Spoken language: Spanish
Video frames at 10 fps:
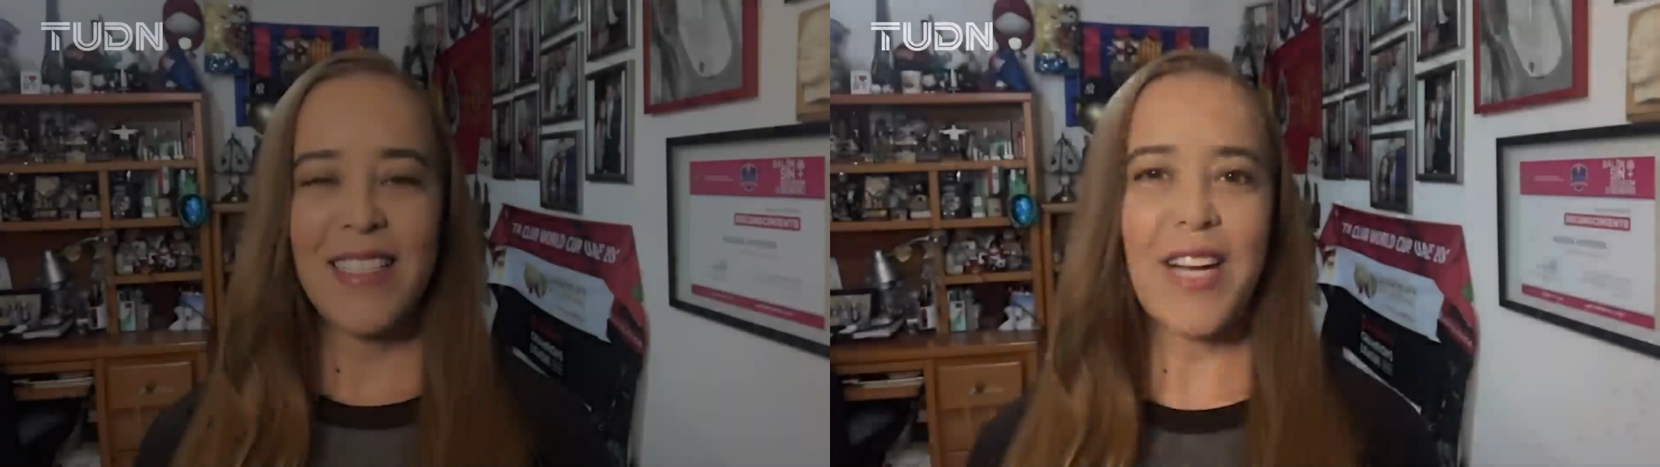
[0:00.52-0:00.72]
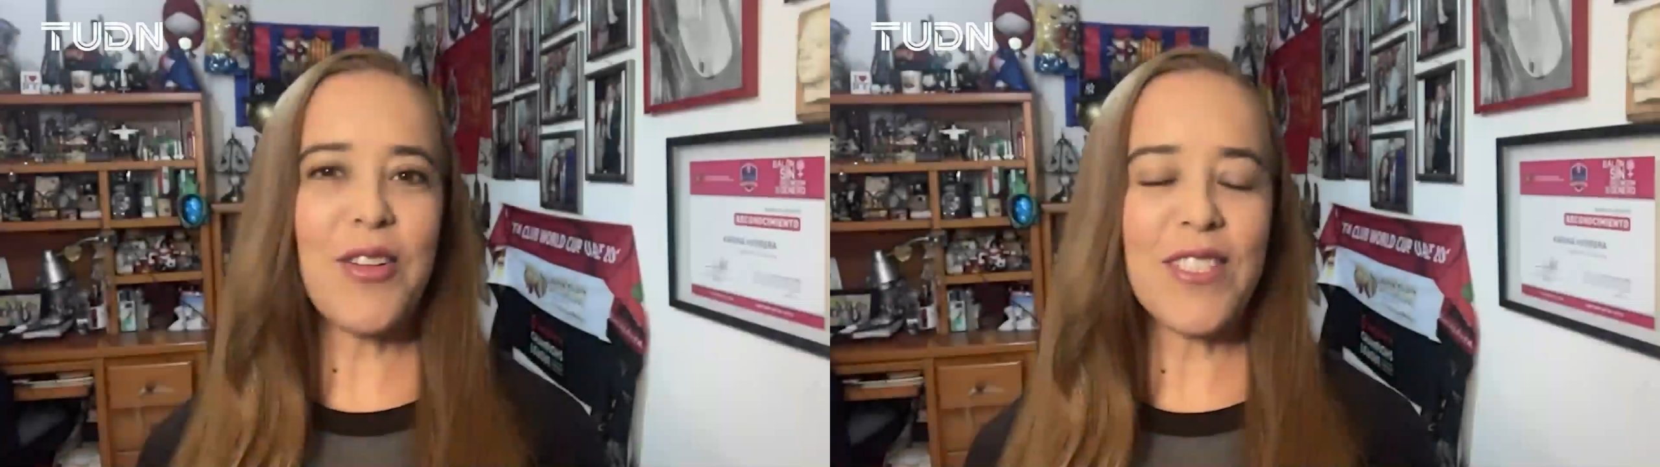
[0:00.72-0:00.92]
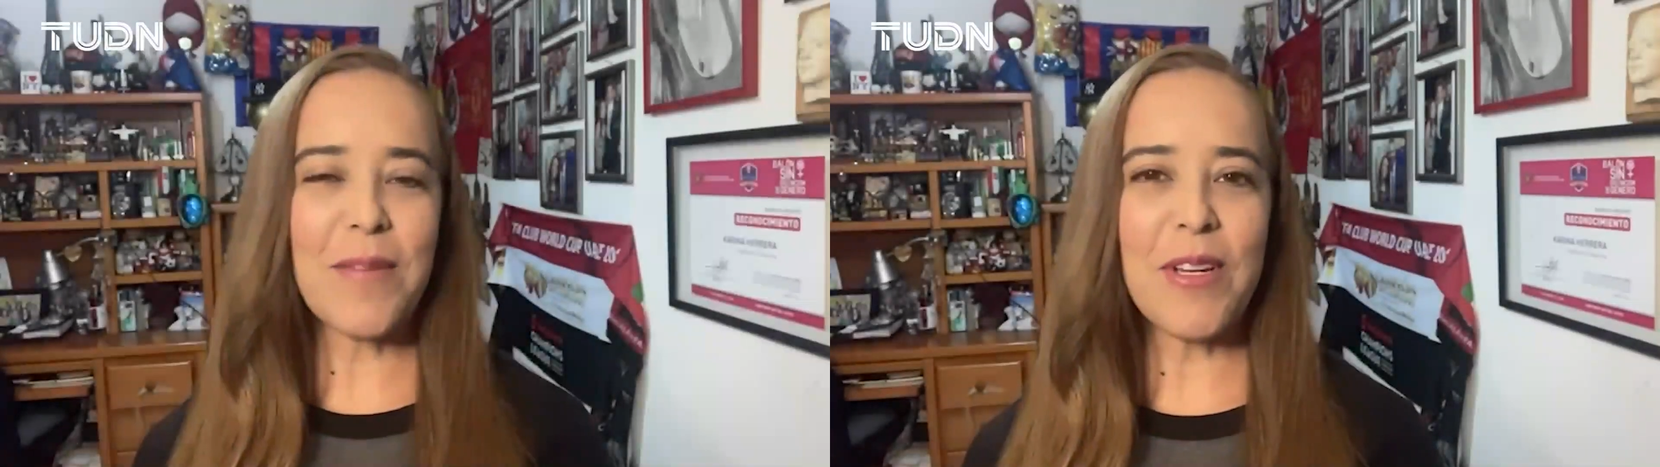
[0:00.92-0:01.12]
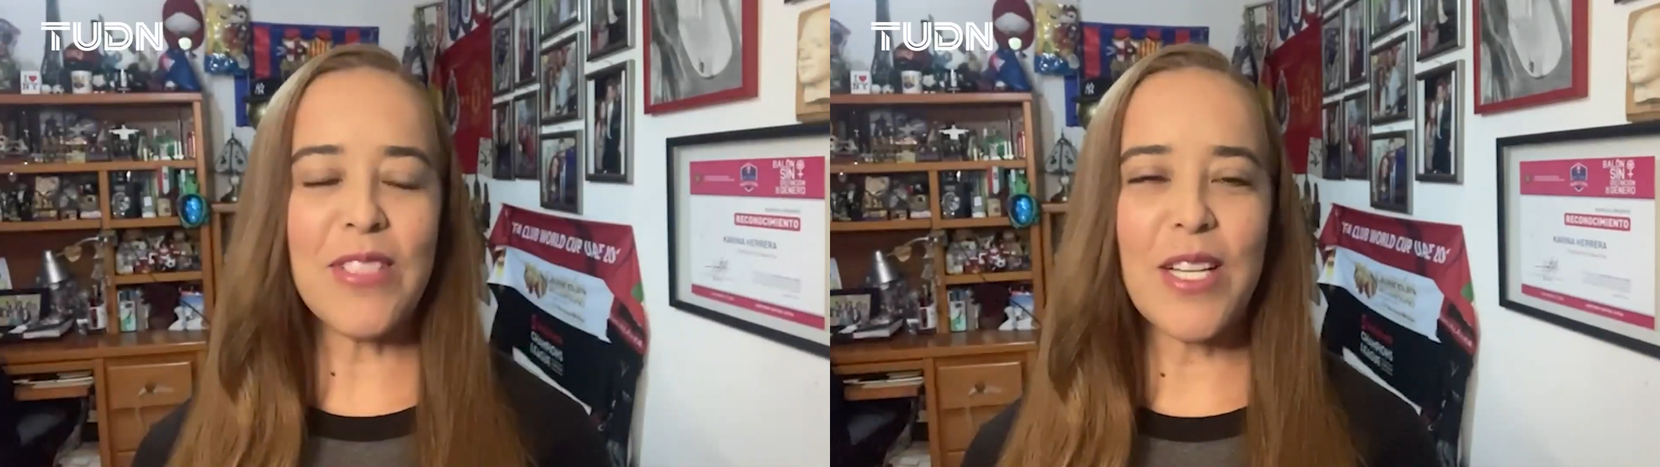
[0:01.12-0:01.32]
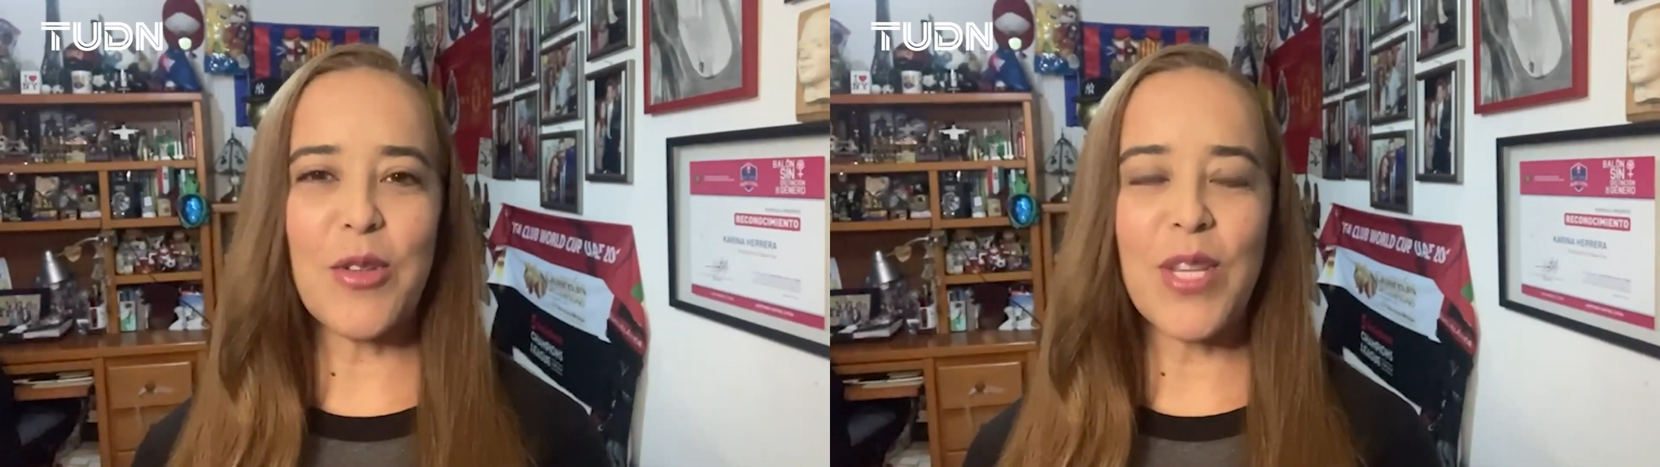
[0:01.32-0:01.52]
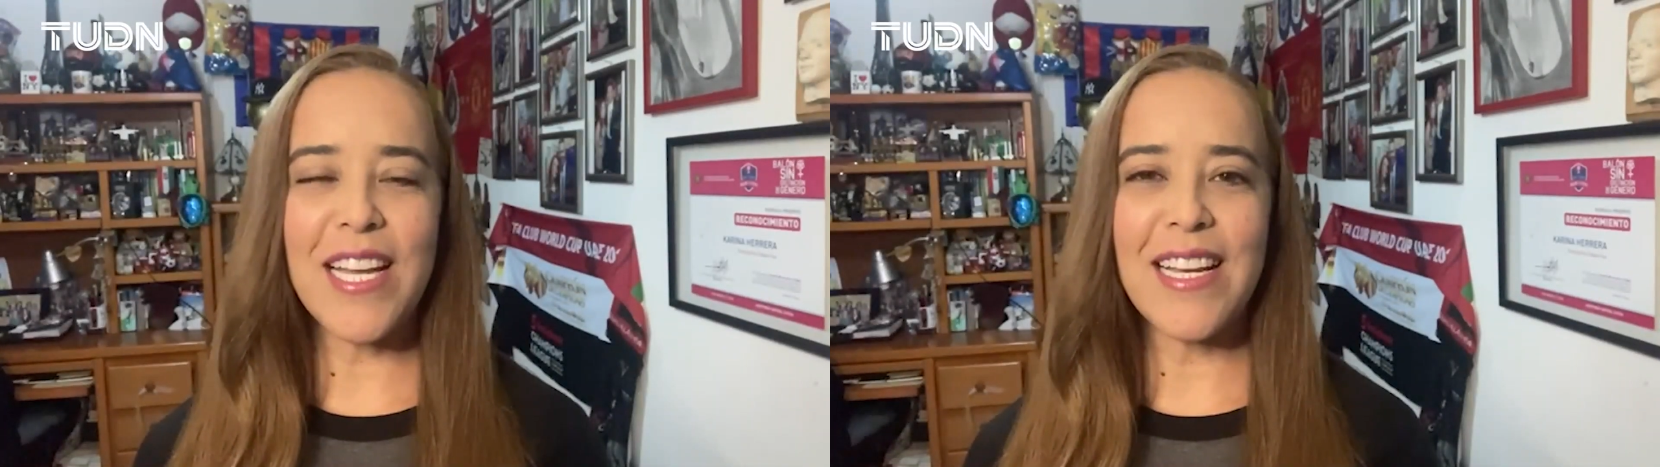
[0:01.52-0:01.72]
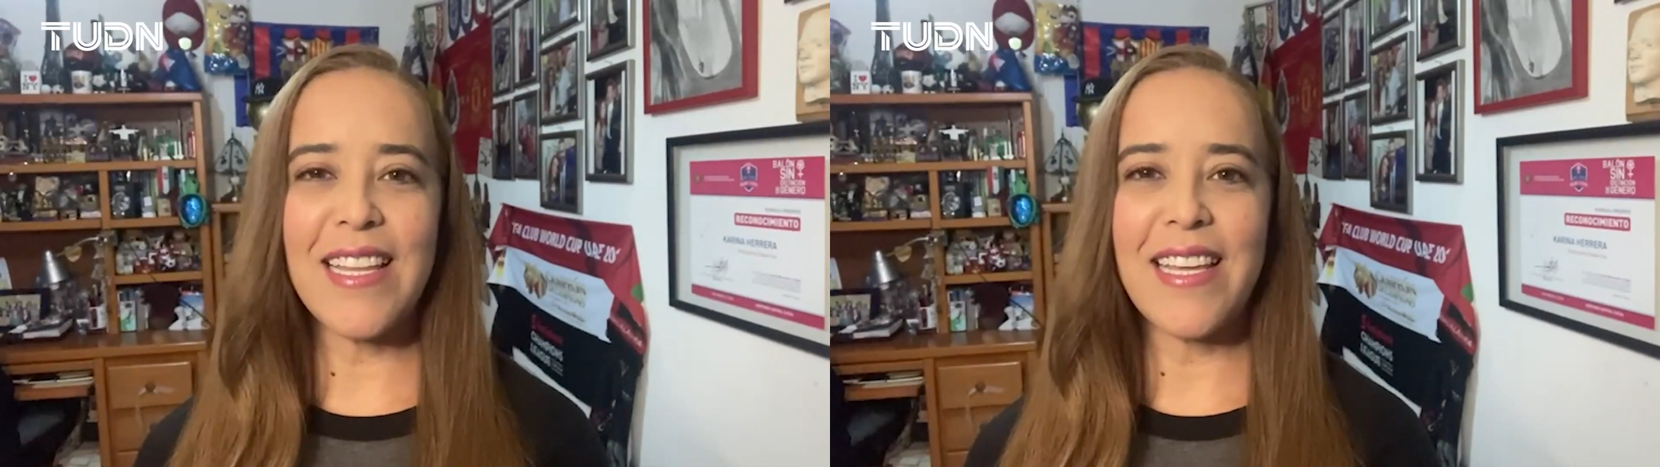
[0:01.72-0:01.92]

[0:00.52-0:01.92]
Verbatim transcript: Saludos amigos de TUDN